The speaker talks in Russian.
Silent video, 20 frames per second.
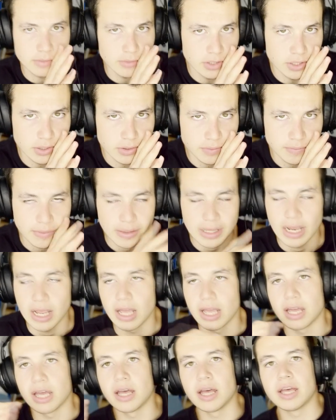Нет.
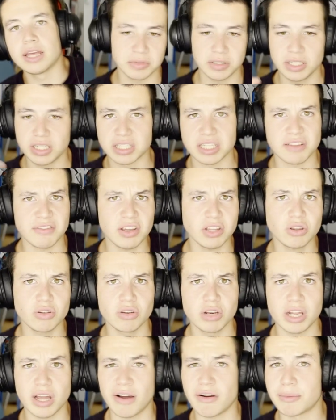Э, и
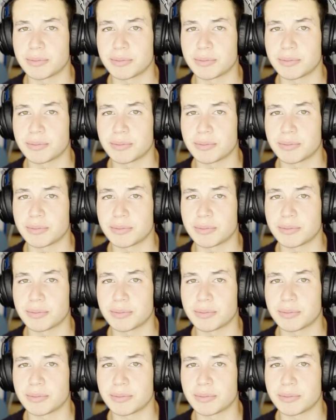советую ли я